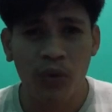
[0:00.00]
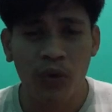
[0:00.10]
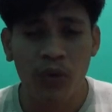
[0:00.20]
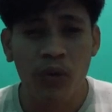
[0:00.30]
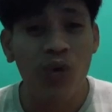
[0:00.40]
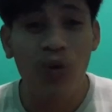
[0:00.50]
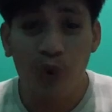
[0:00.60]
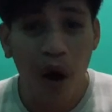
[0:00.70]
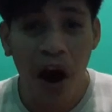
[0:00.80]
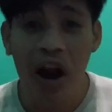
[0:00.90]
Ngomong
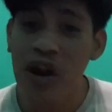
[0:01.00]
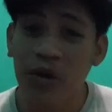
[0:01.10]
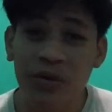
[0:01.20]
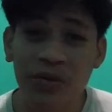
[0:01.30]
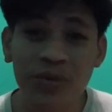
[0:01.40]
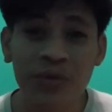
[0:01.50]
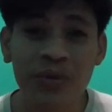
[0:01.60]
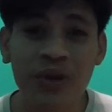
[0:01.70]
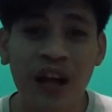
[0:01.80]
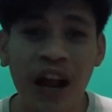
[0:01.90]
gua, lu
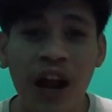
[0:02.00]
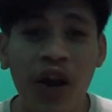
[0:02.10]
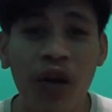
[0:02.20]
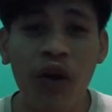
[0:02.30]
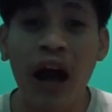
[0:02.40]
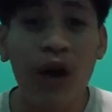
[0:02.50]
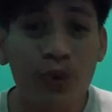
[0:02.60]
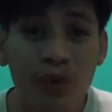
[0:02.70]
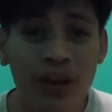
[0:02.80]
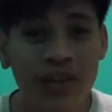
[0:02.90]
Lo,
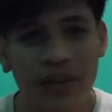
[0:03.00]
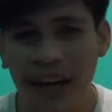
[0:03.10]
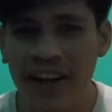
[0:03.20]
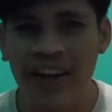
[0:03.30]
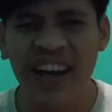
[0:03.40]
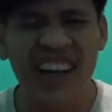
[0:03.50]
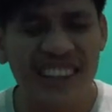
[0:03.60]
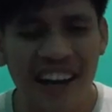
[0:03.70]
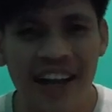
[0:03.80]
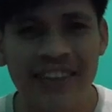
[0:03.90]
lau gitu kan
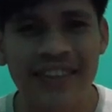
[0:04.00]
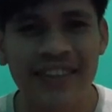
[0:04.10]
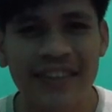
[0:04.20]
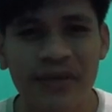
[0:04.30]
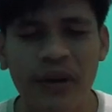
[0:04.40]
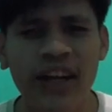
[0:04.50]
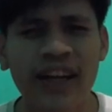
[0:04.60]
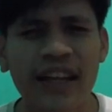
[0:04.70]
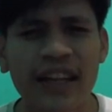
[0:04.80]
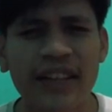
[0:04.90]
Nggak jelas bukan
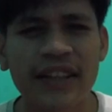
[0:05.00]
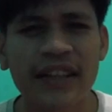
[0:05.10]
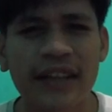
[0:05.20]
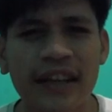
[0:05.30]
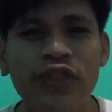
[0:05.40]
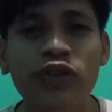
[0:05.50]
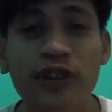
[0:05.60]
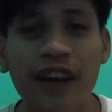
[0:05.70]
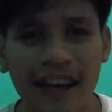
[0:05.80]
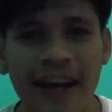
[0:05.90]
nggak jelas sih nggak
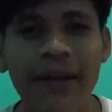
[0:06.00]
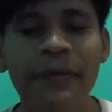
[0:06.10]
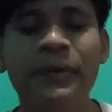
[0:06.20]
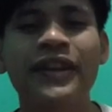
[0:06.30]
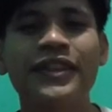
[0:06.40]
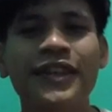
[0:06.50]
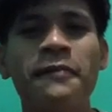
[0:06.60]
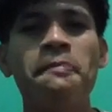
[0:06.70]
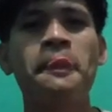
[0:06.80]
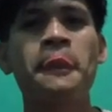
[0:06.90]
cocok lah ya lebih pantasnya
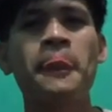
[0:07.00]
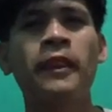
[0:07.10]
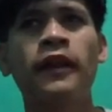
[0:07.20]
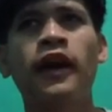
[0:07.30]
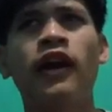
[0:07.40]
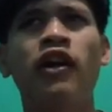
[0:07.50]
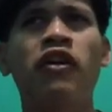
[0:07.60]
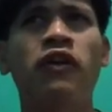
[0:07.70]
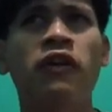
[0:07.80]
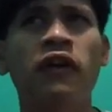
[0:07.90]

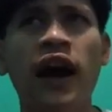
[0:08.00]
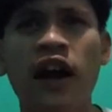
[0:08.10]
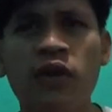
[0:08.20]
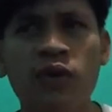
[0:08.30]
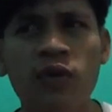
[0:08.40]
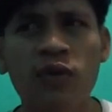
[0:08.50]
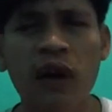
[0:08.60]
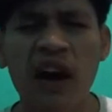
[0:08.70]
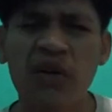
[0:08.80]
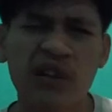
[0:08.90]
kalau aku
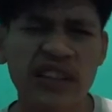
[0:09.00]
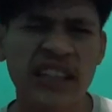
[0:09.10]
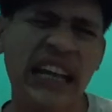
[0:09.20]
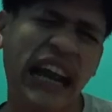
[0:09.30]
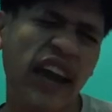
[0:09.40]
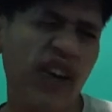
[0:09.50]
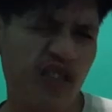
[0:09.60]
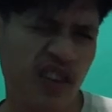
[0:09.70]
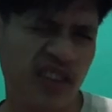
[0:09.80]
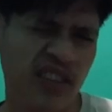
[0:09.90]
aku kesannya
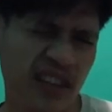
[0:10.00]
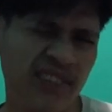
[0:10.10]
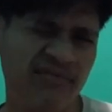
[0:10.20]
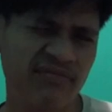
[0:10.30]
lekong gitu ya